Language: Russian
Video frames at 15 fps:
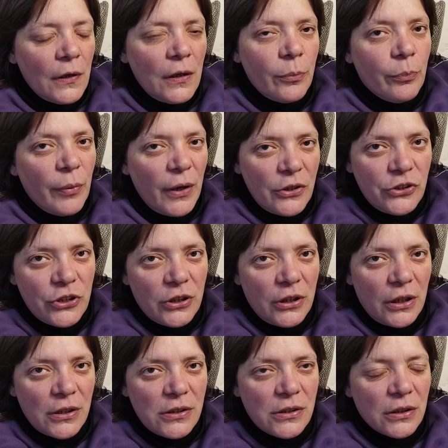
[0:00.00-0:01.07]
И печь
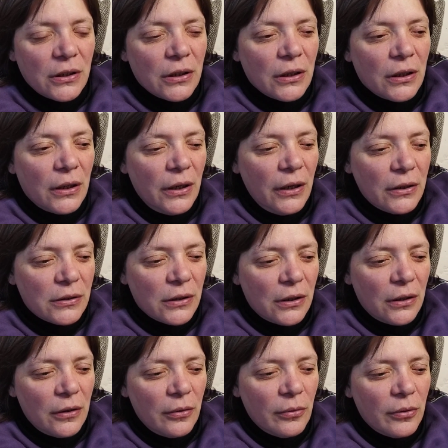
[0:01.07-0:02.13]
есть, и
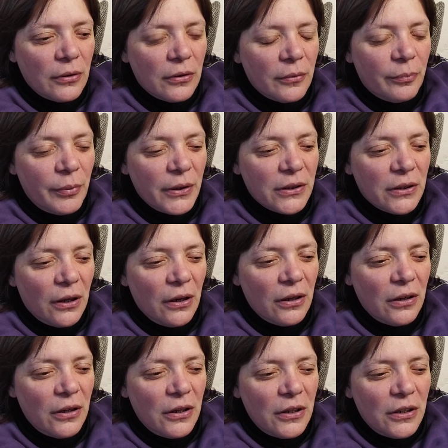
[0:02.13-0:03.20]

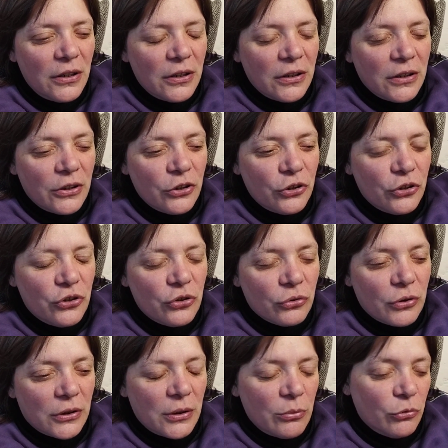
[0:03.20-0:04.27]
электроплита, и
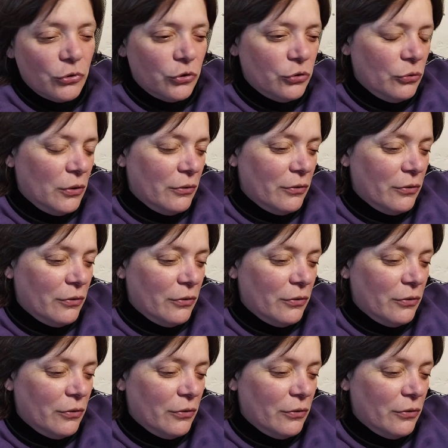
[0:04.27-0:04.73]
что-то там он еще